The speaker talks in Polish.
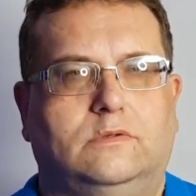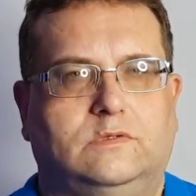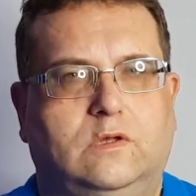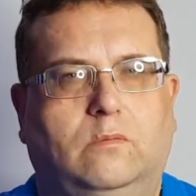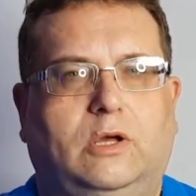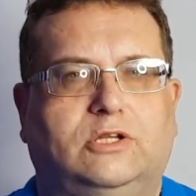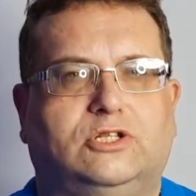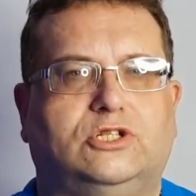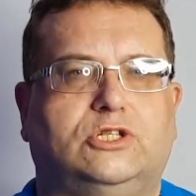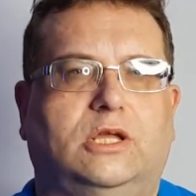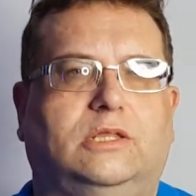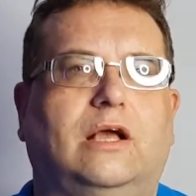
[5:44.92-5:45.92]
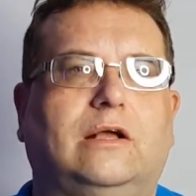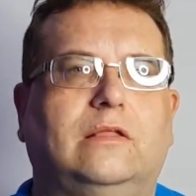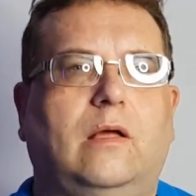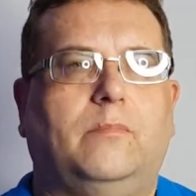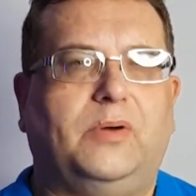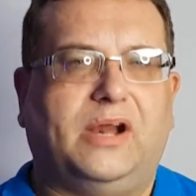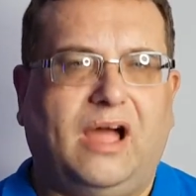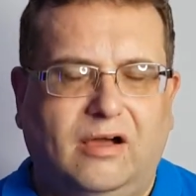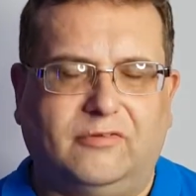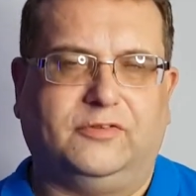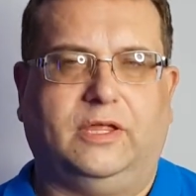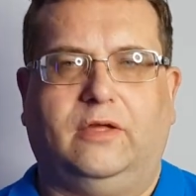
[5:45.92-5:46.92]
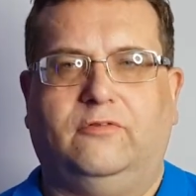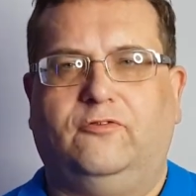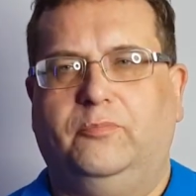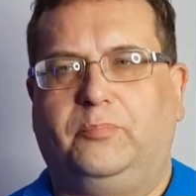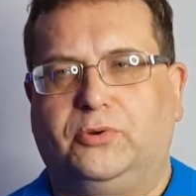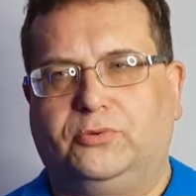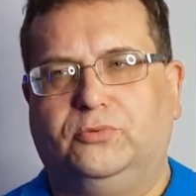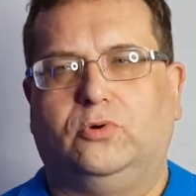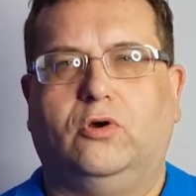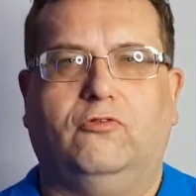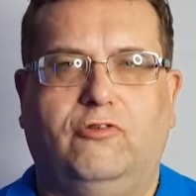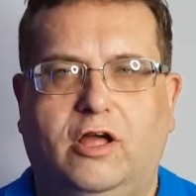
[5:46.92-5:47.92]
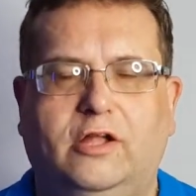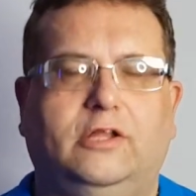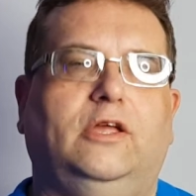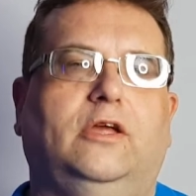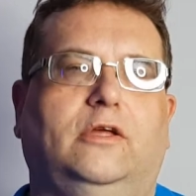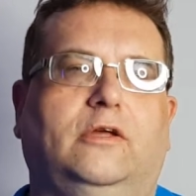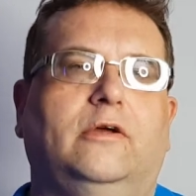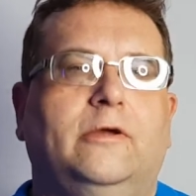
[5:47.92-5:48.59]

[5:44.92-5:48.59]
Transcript: Zobacz, że tak naprawdę wyprodukowanie